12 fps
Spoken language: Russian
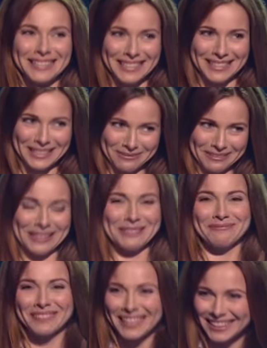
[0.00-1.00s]
платить
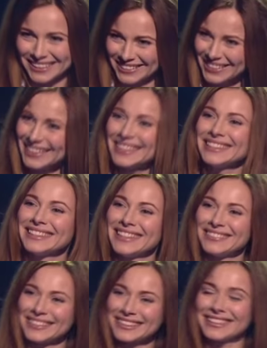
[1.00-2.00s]
заработную плату.
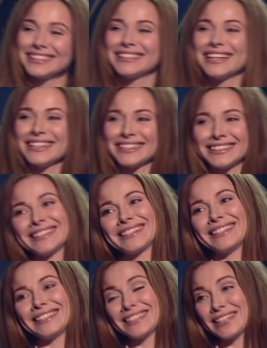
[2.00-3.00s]
Наверное, так это
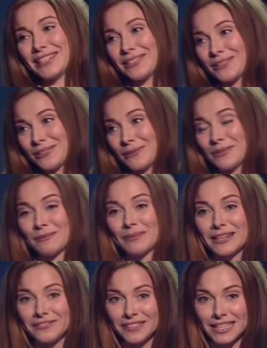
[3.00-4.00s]
стало частью, собственно,
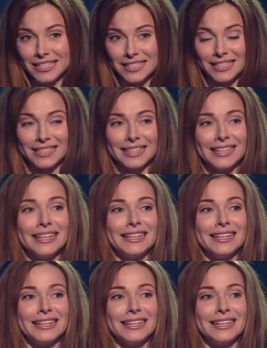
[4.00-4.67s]
профессии.